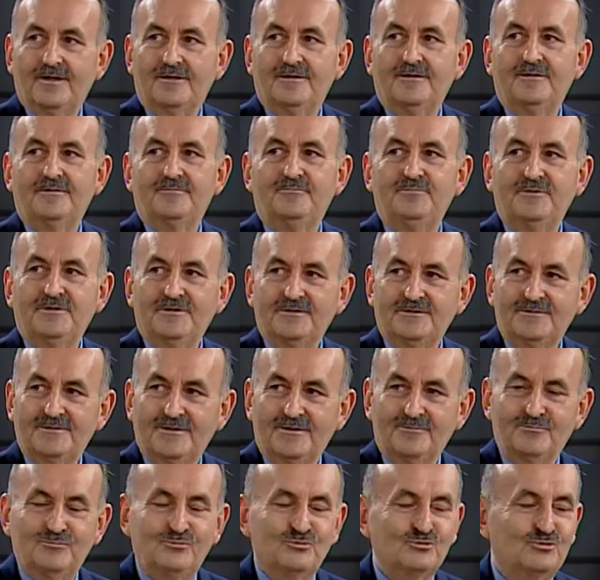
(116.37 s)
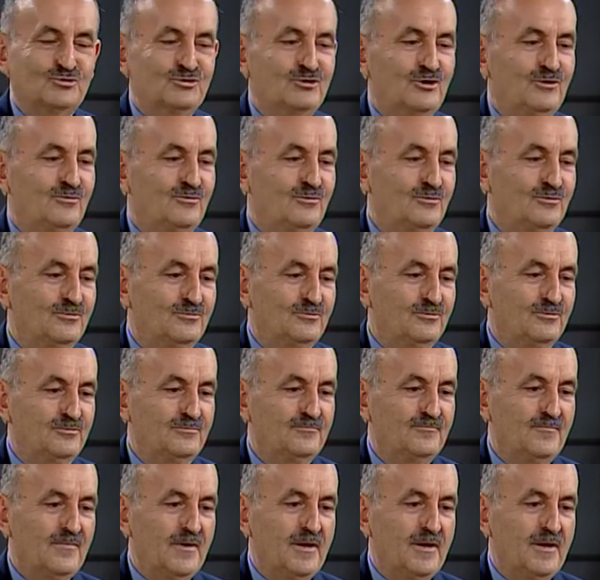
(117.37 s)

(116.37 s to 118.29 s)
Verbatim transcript: e, bir de Bursa oldu.